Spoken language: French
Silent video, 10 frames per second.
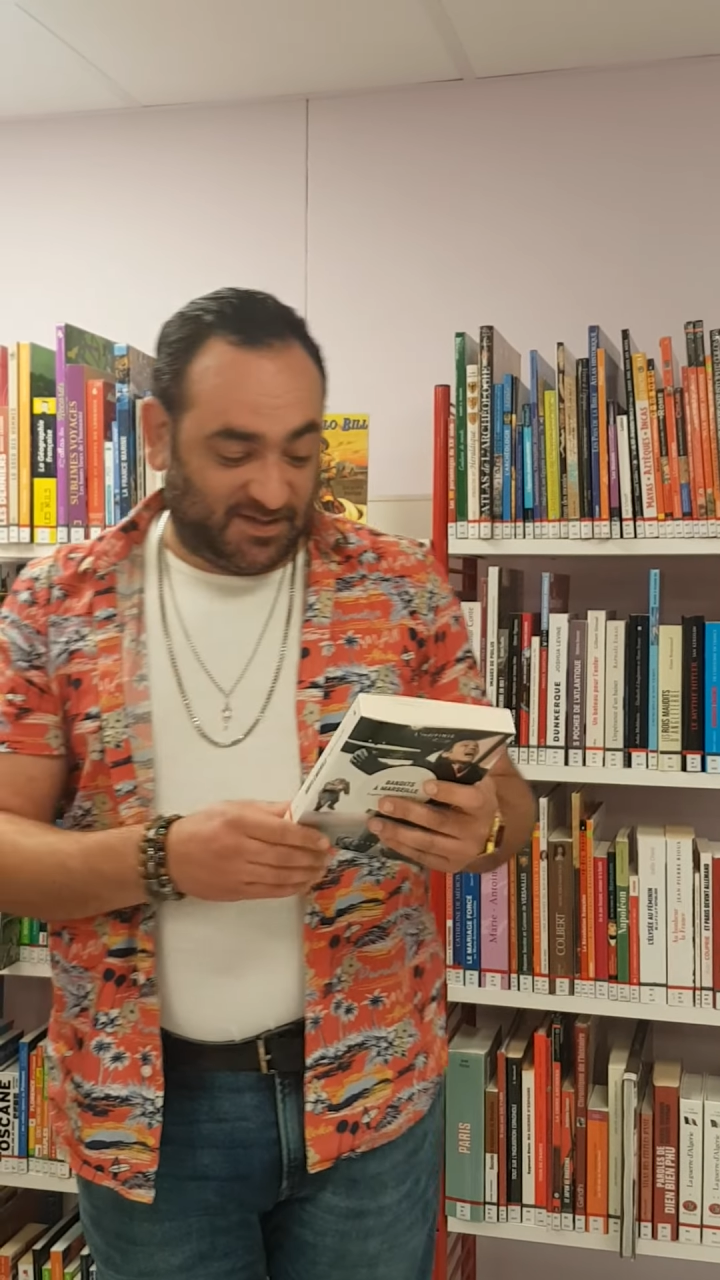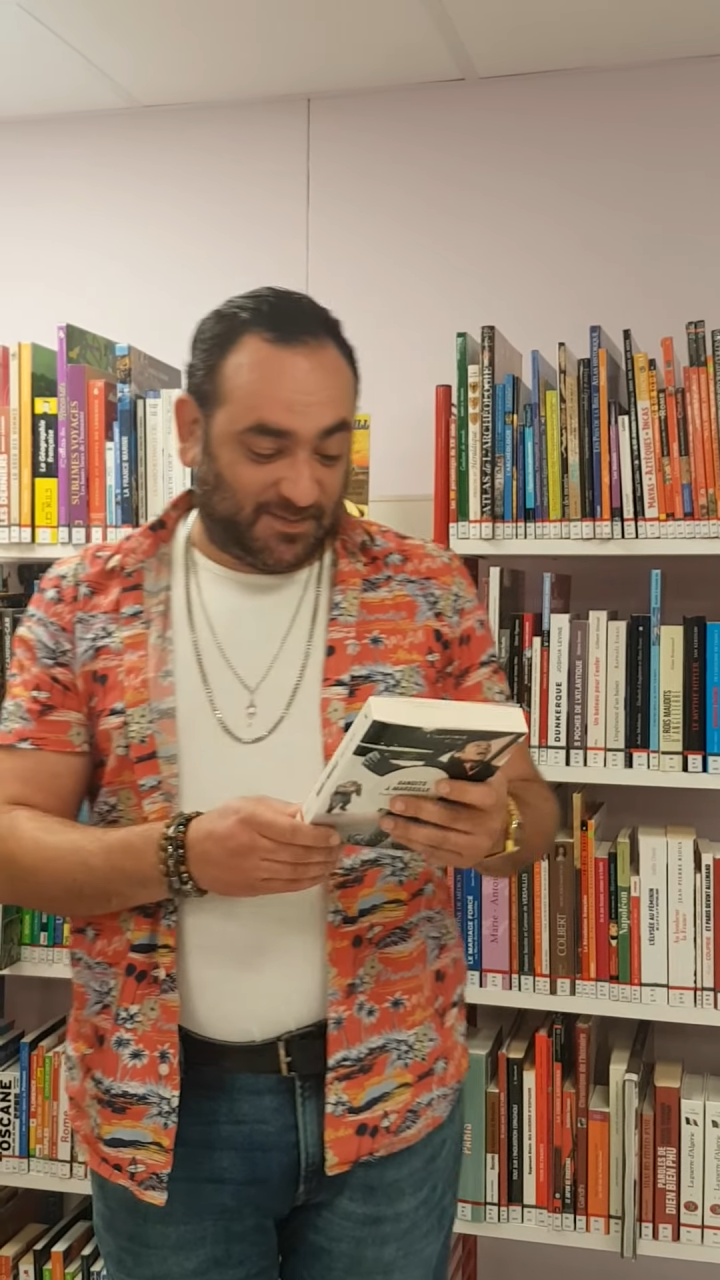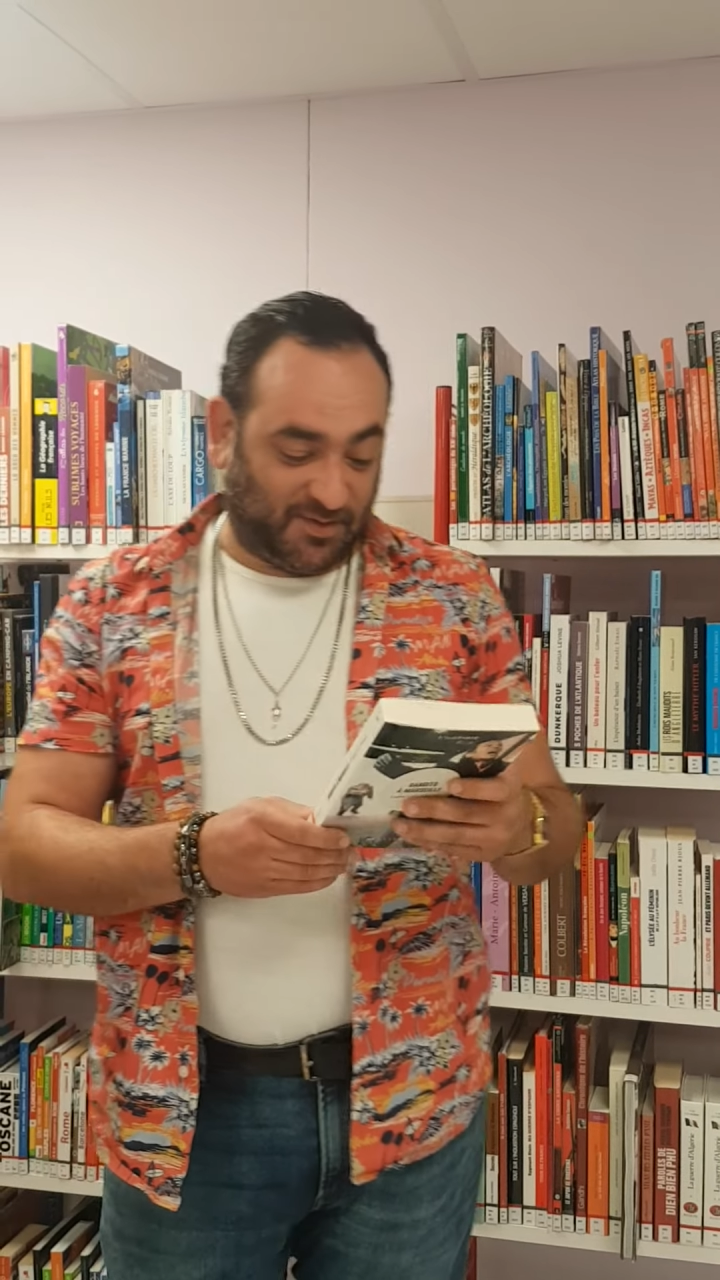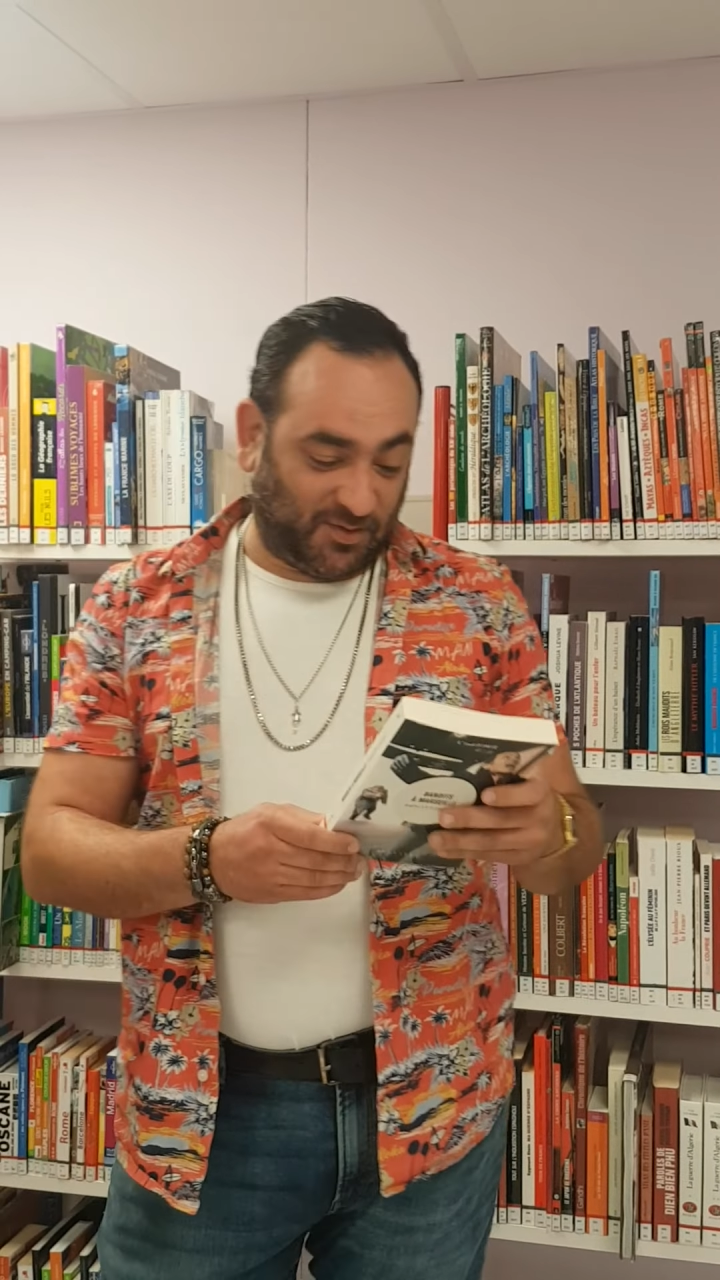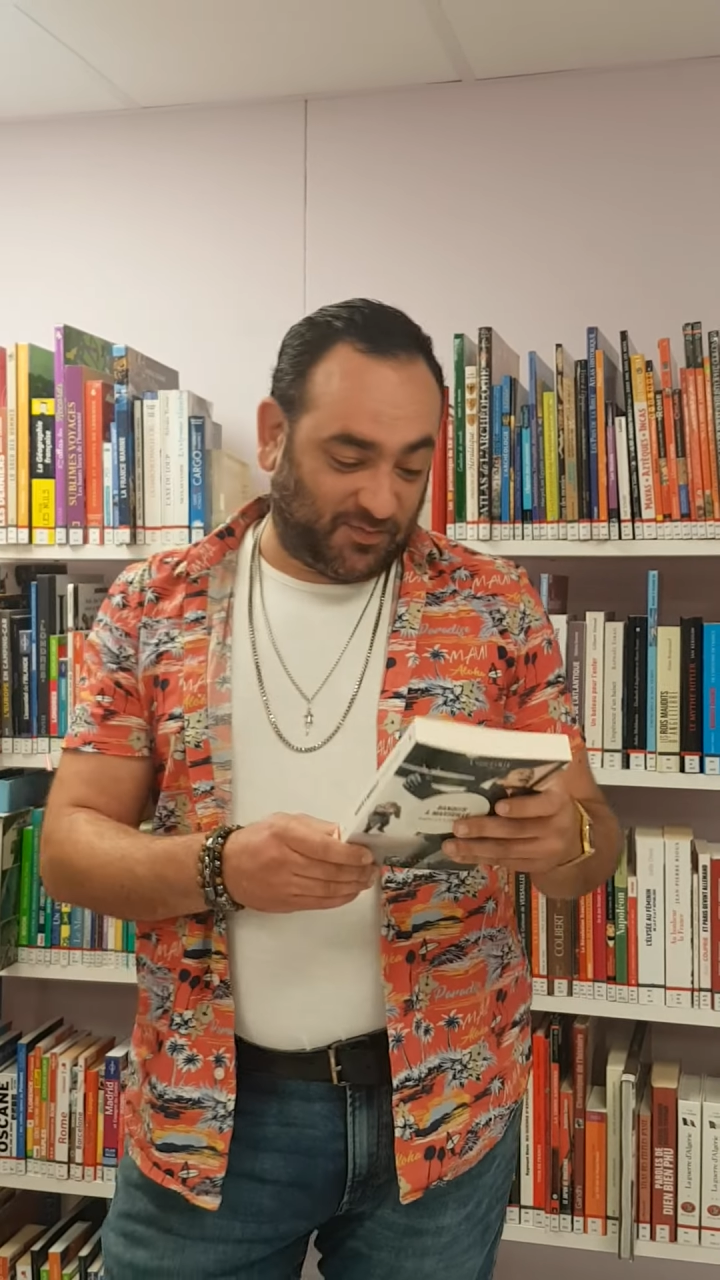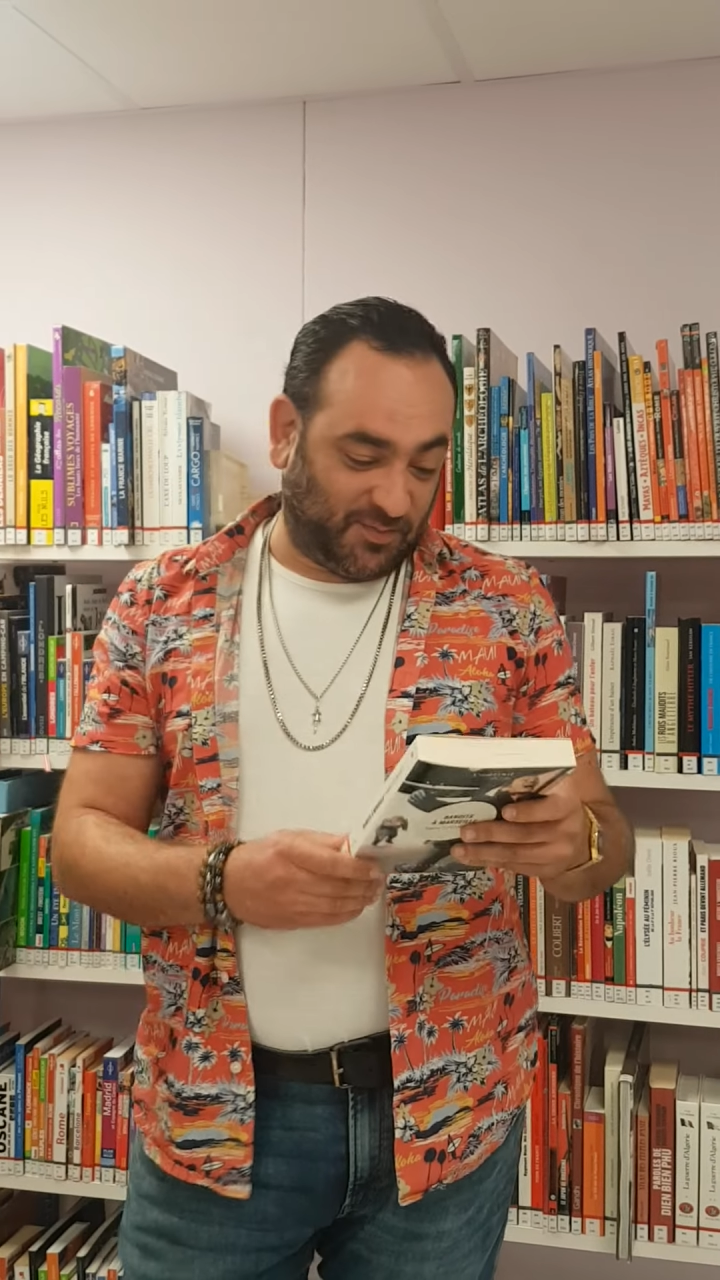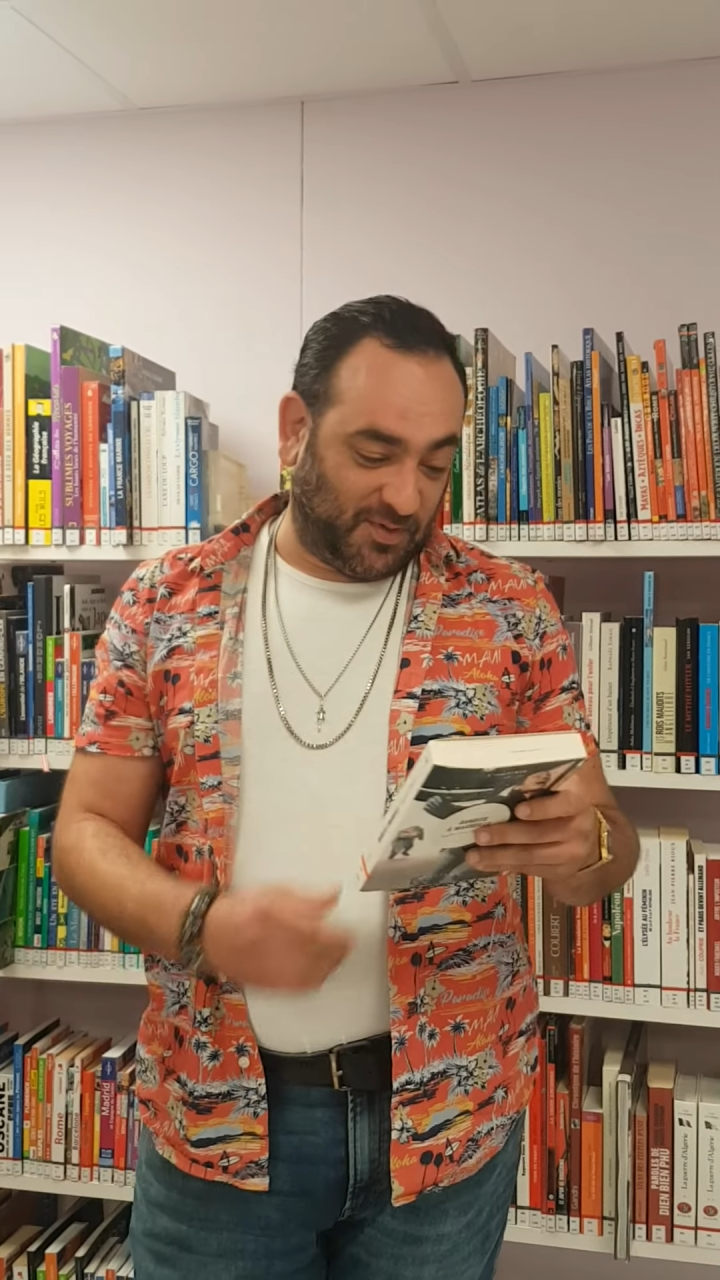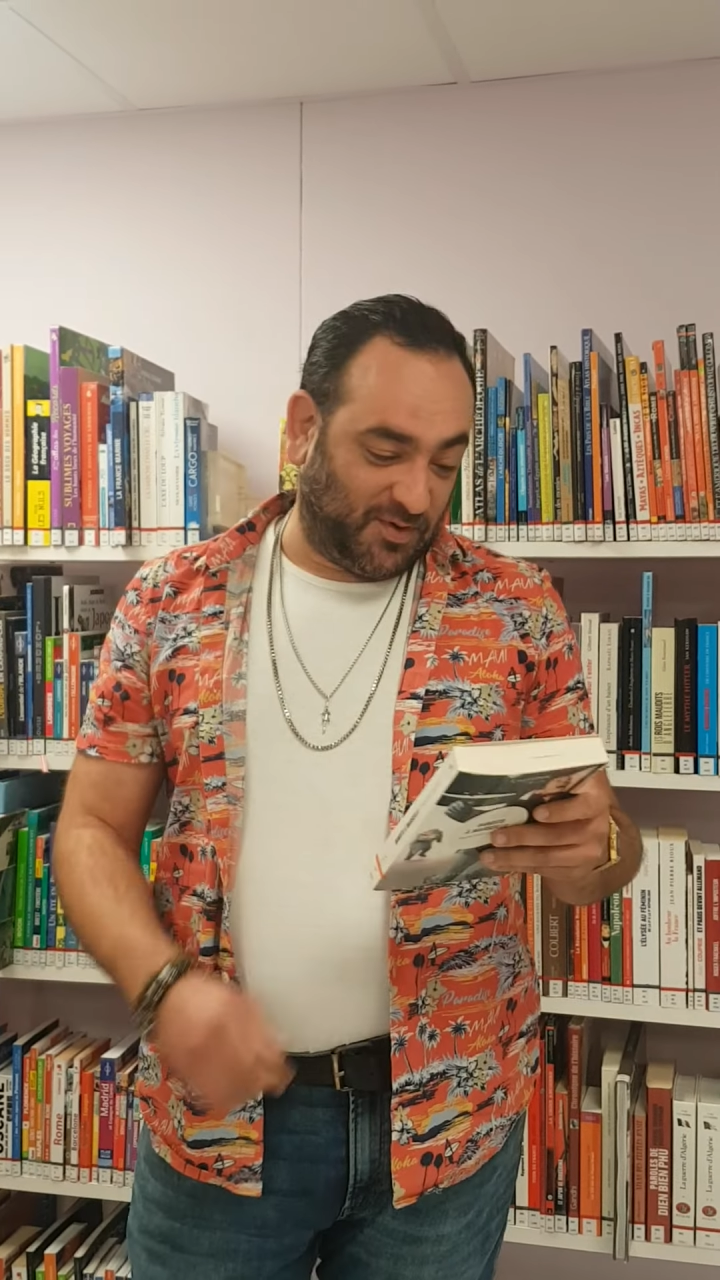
amateurs de football